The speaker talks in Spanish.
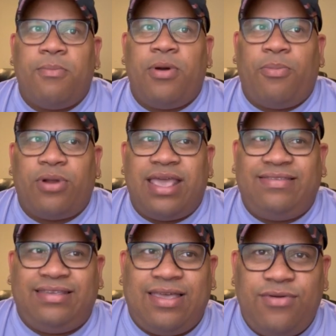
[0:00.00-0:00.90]
pues por ahí
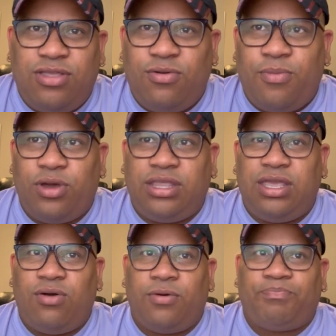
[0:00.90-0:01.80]
se está viendo un
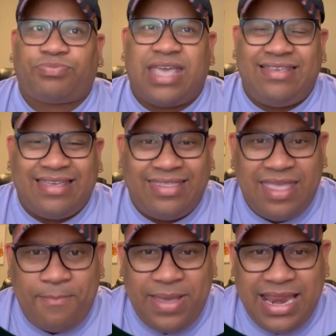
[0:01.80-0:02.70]
poquitico esas
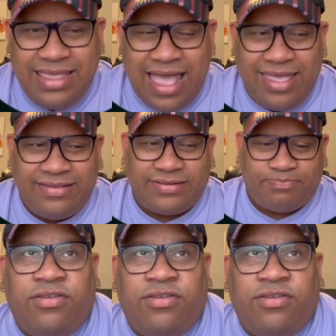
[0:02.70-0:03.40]
debilidades.